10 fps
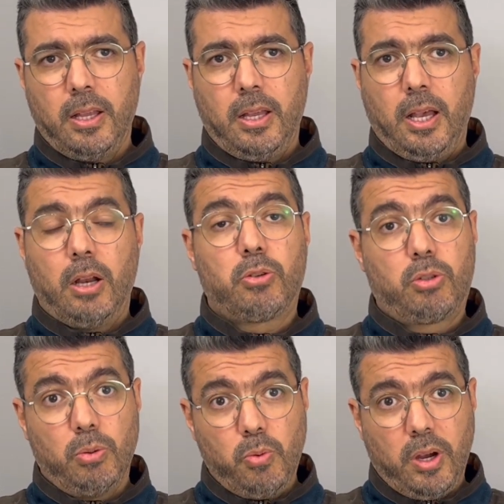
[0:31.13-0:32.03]
Alors
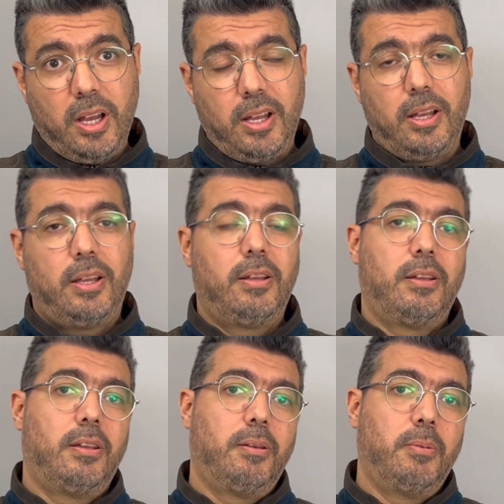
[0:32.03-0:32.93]
ce mois,
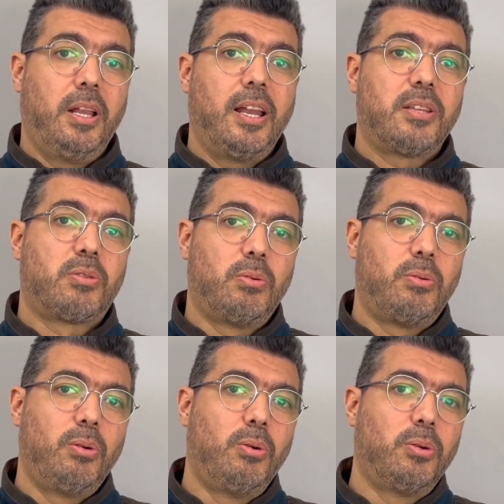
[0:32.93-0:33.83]
il a
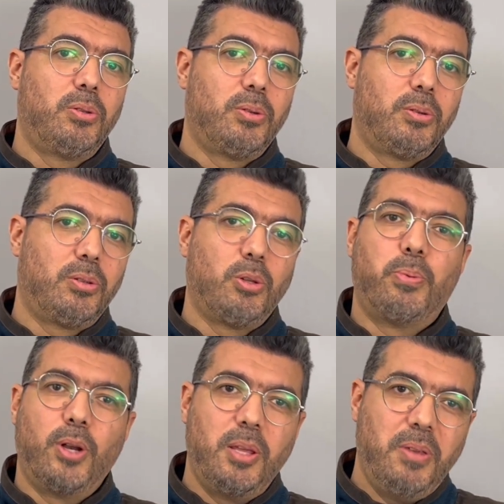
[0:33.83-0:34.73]
son lot de, de
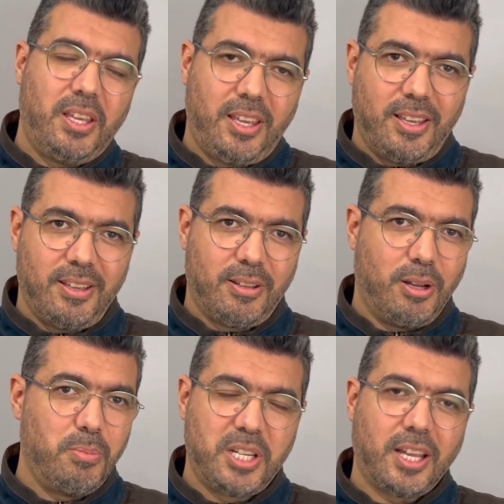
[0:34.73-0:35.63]
polémiques,
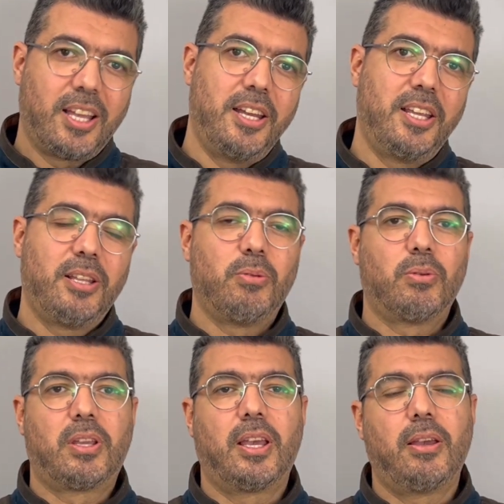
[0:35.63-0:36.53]
comme chaque année,
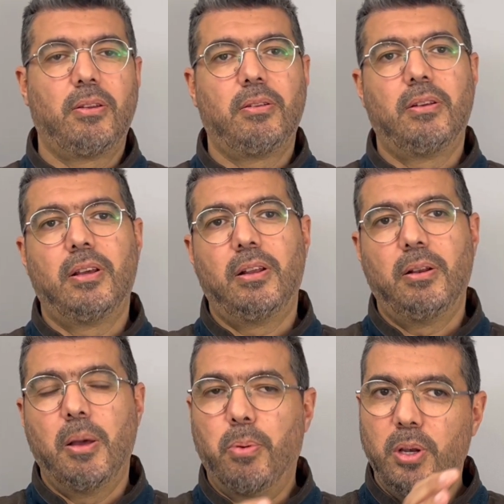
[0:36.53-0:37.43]
donc il y a eu euh,
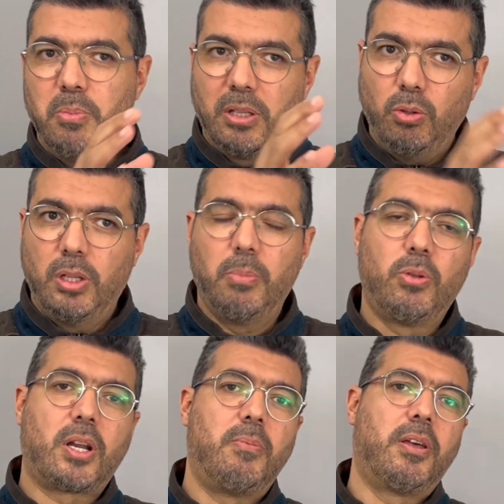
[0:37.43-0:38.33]
la polémique du début
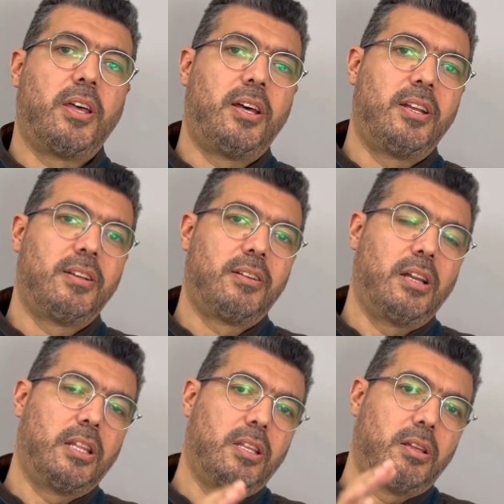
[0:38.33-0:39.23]
de Ramadan,
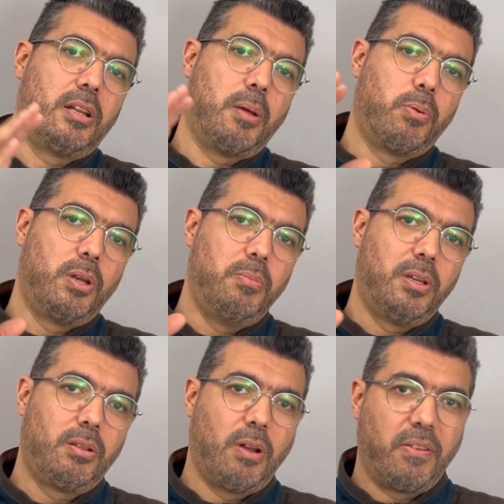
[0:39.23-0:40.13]
la, la
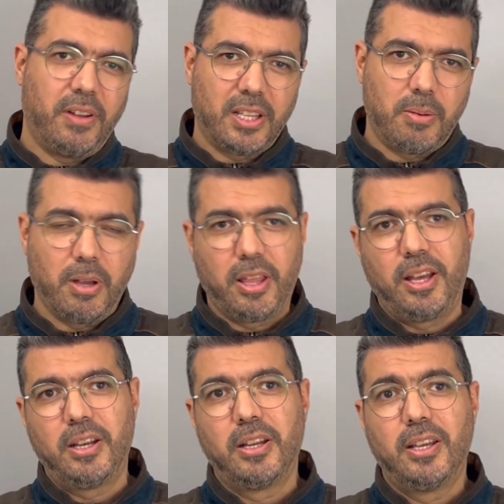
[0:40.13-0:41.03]
polémique de la fin de
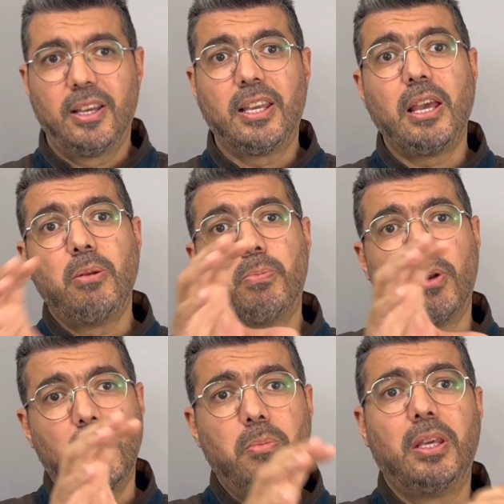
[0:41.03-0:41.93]
Ramadan, et il y a une
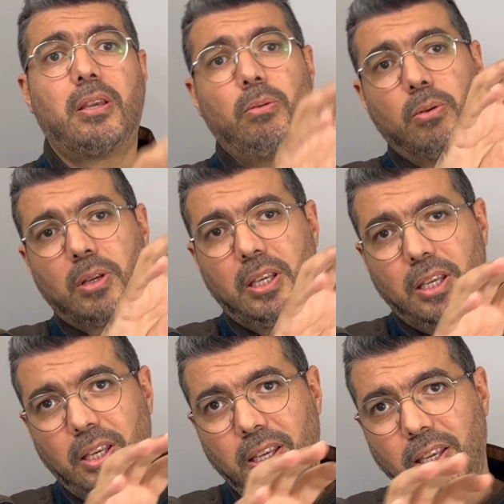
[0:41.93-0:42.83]
polémique donc
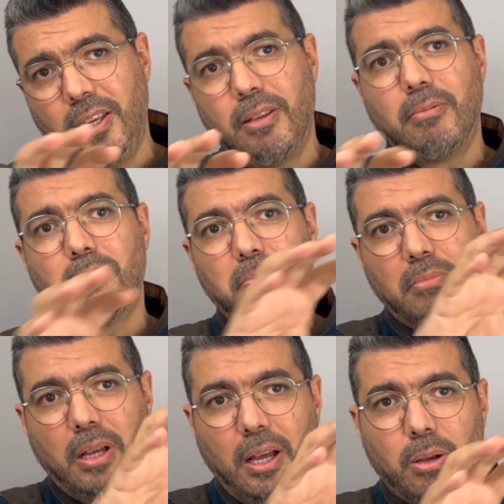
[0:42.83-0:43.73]
qui
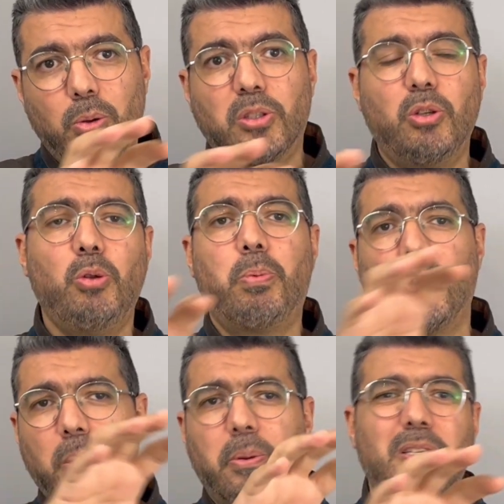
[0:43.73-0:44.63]
euh, continue
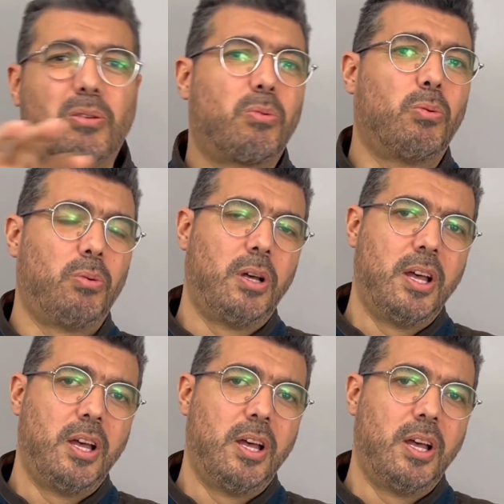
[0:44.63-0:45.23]
pendant presque tout